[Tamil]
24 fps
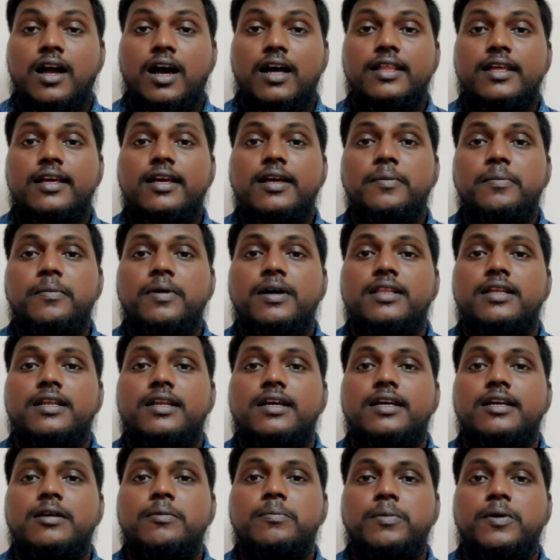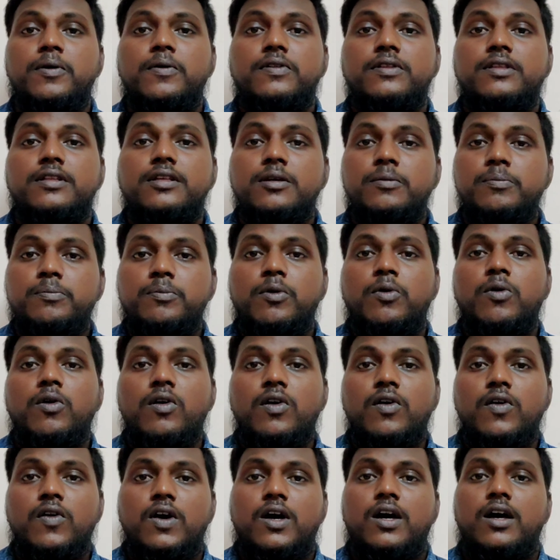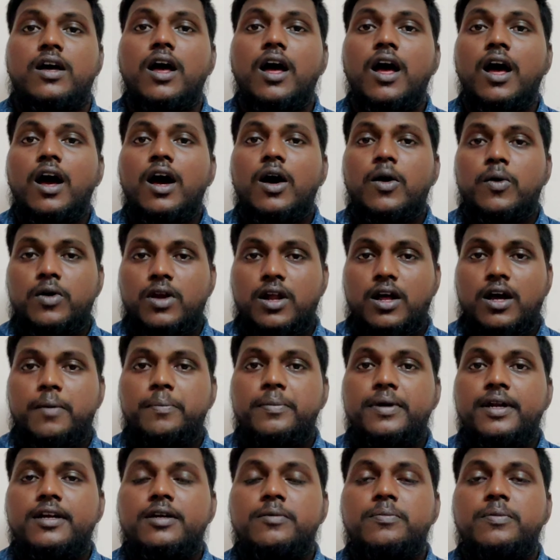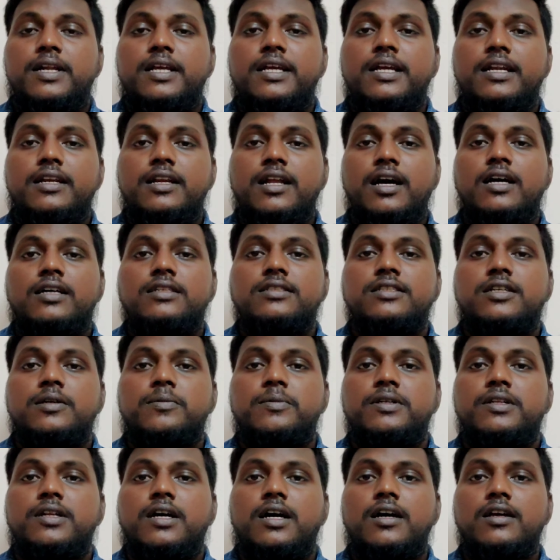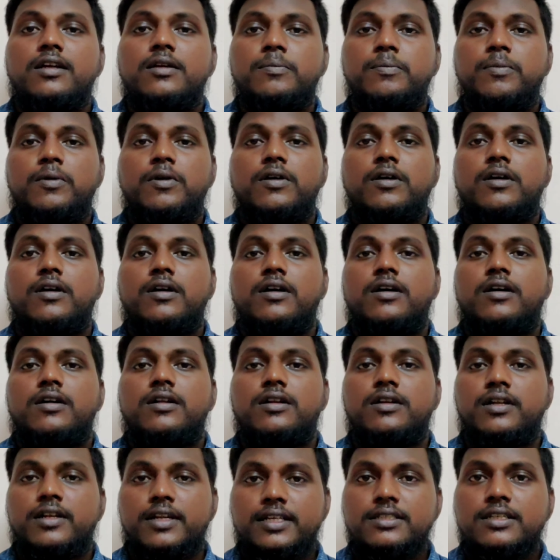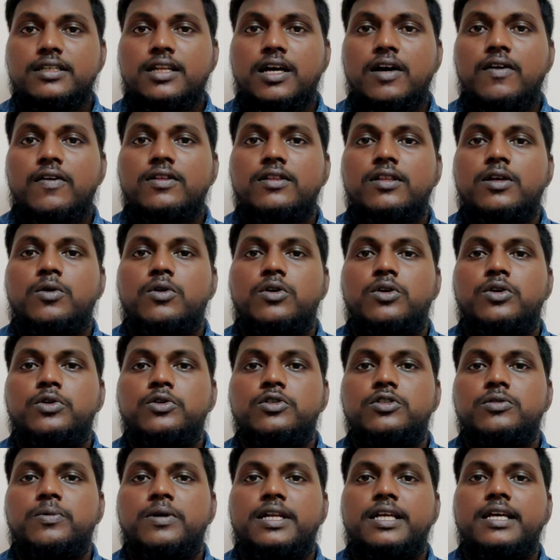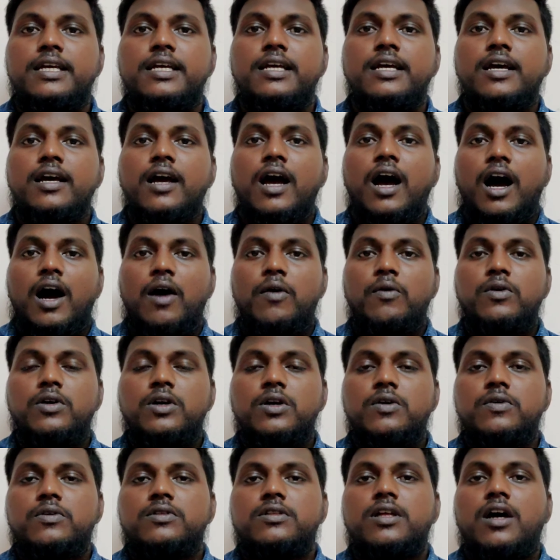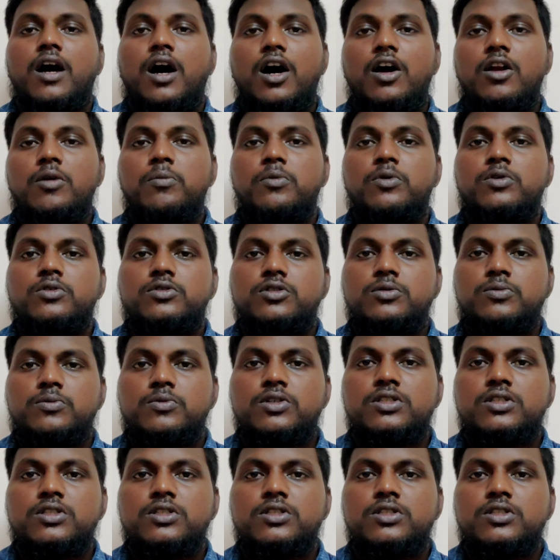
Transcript: அதே மாதிரி இப்போ வந்து இப்போ உள்ள ஒரு அப்டேட் படி என்ன ஆச்சு அப்படின்னா இப்போ ரீசெண்டாக வந்த ஒரு நியூஸ் படி அவங்க வந்து ஆல்மோஸ்ட்